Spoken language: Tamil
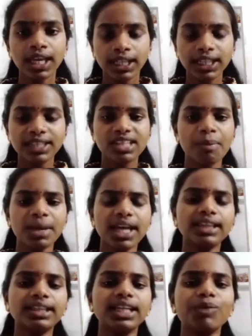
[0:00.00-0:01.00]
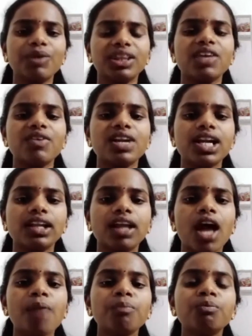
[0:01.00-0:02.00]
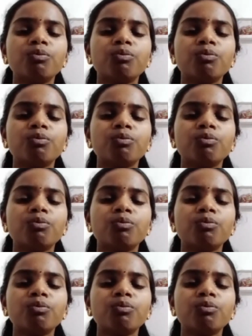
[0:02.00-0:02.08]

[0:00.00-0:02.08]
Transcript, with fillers: இச்சமயத்தில் வந்தவர்கள்தாம்